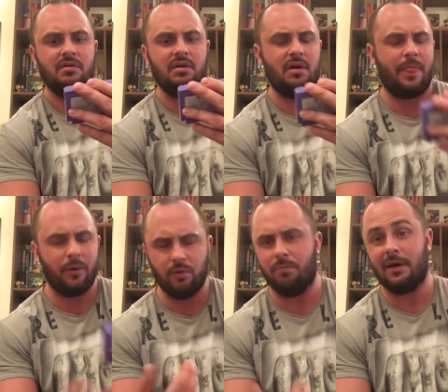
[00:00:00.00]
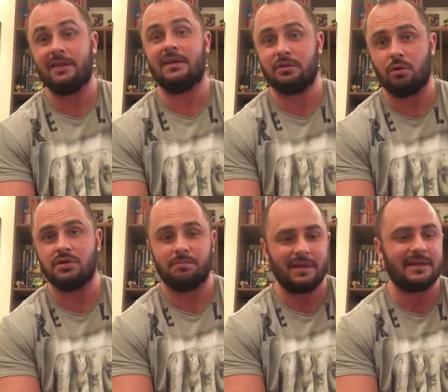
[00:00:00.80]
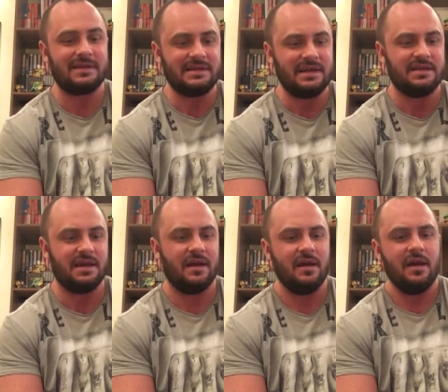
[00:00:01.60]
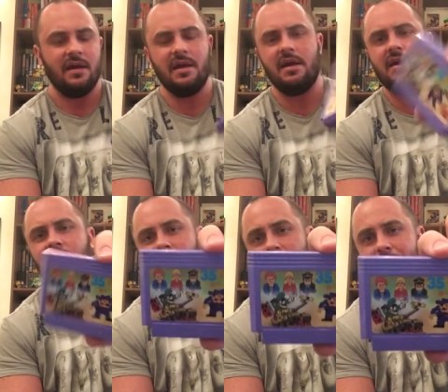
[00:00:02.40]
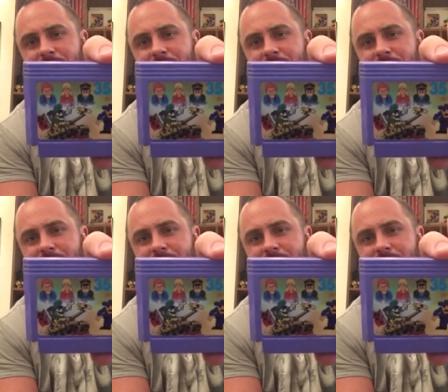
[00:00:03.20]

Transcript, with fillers: э, ту, Battle Tots, И игры для